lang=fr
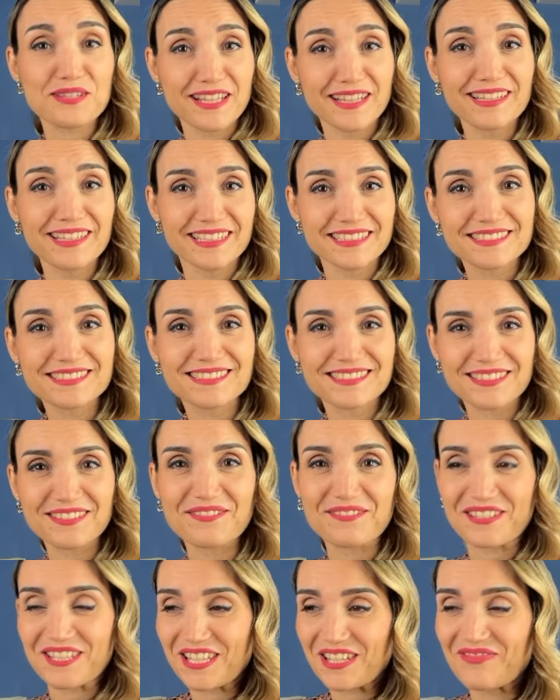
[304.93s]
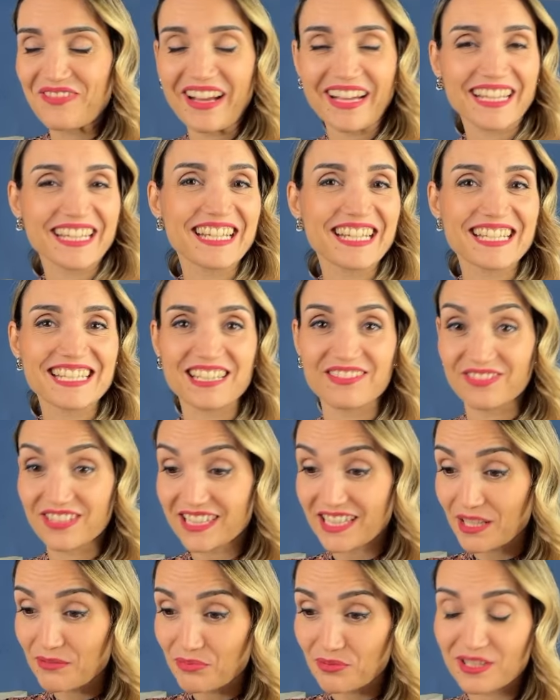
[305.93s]
années, quand je démarrais, que j'avais
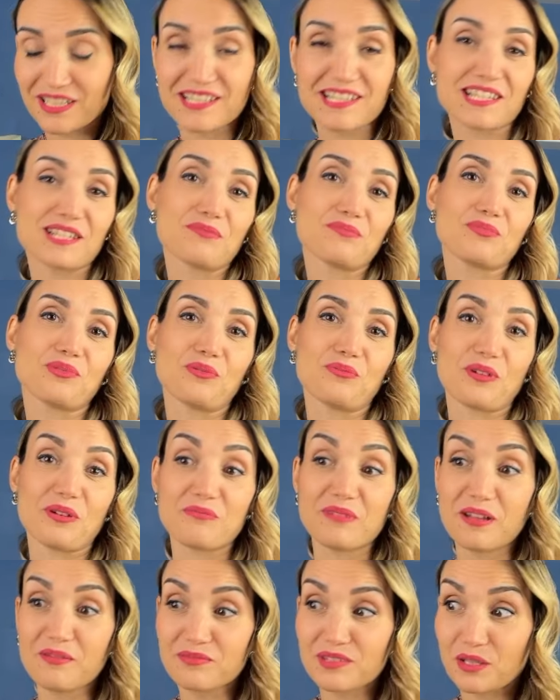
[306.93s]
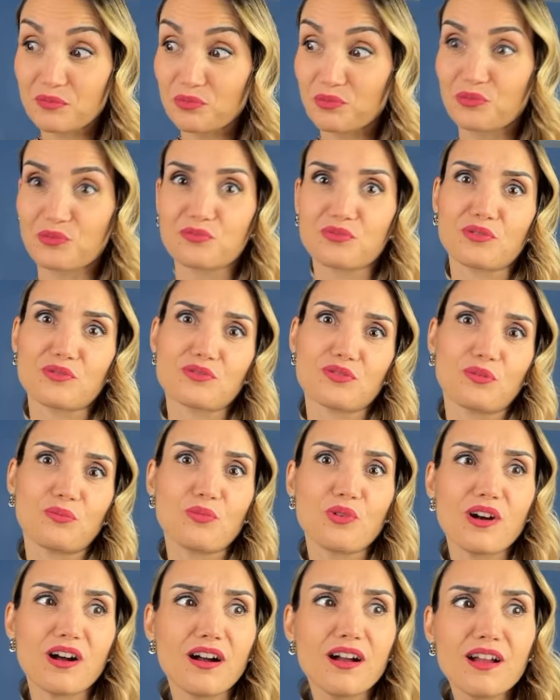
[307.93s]
très peu d'estime pour moi-même, très peu confiance en
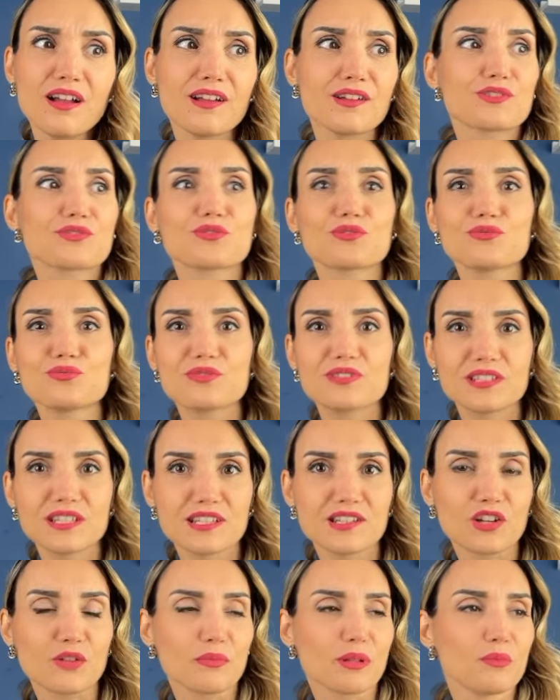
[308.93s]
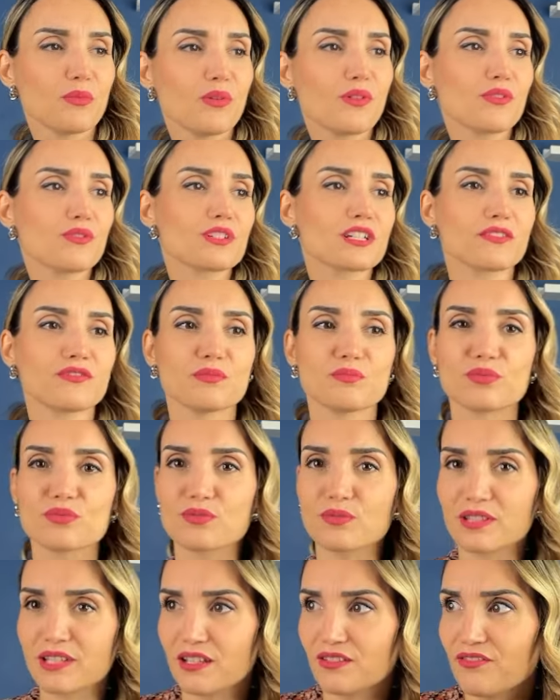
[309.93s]
moi, je doutais énormément, j'avais
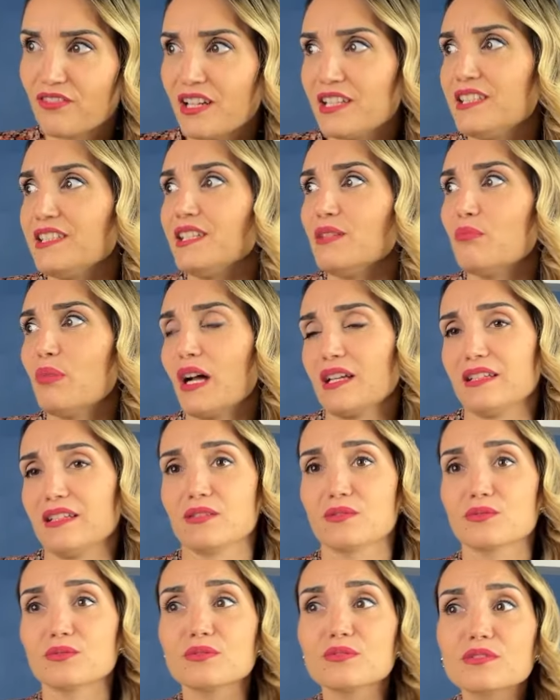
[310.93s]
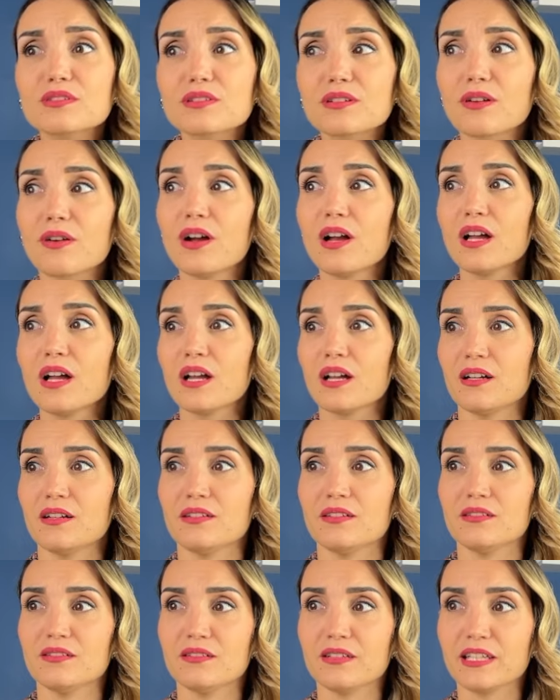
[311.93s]
besoin d'être validée par les autres,
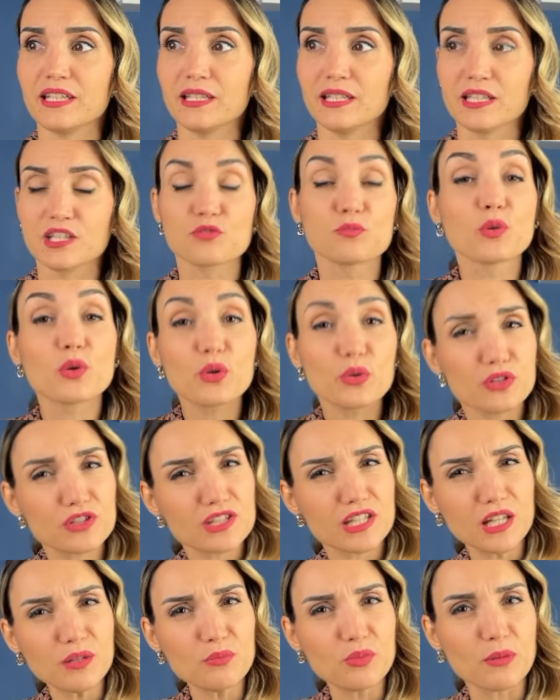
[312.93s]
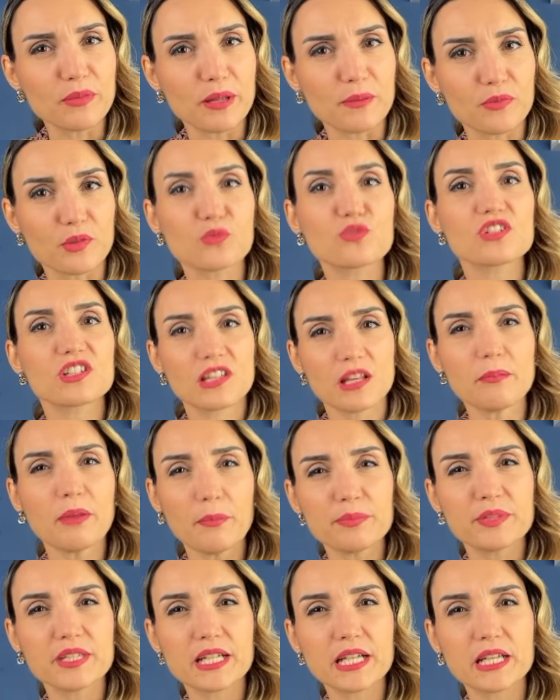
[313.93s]
euh, et je me rejetais moi-même. Donc j'étais ma
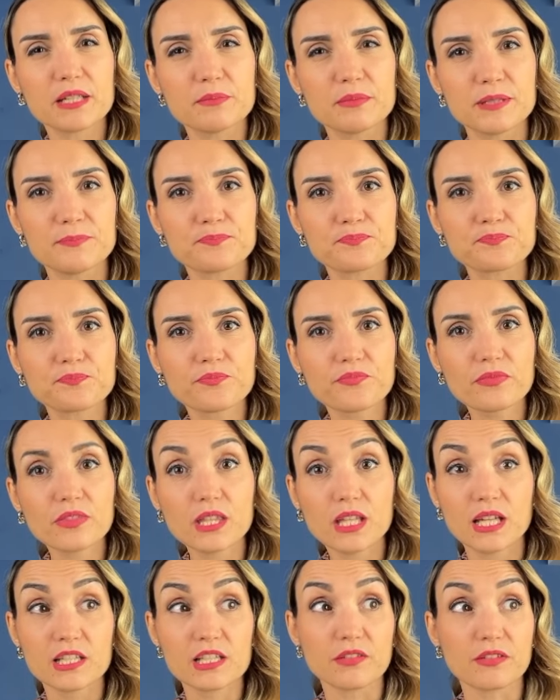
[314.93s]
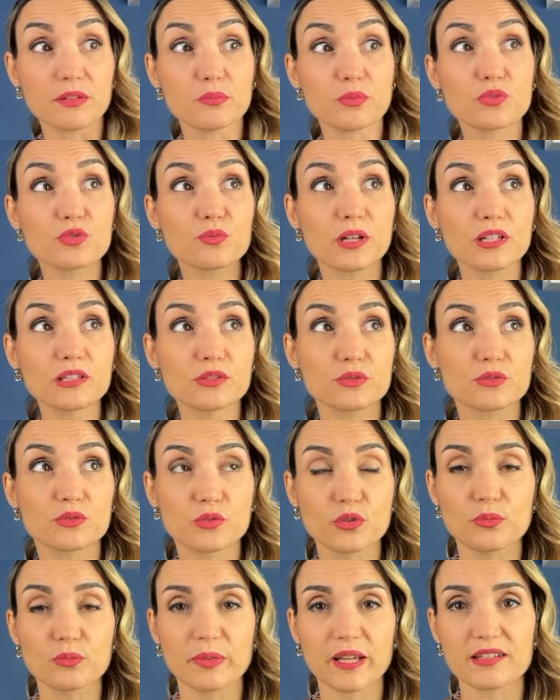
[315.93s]
pire ennemie. Et j'avais besoin que
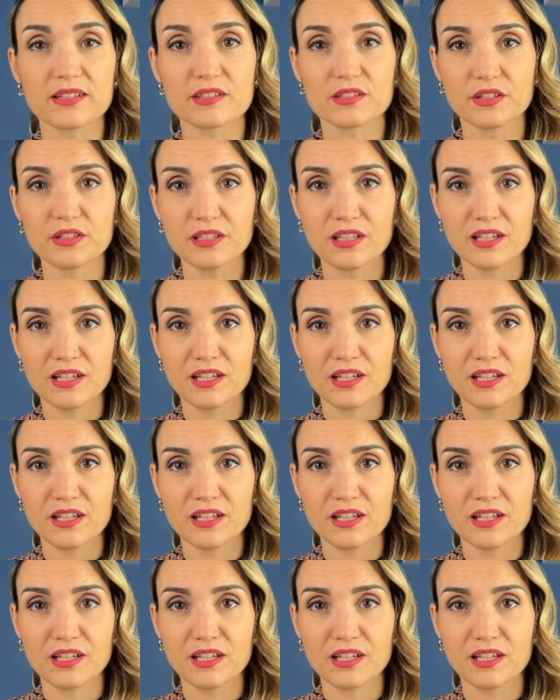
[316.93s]
d'autres personnes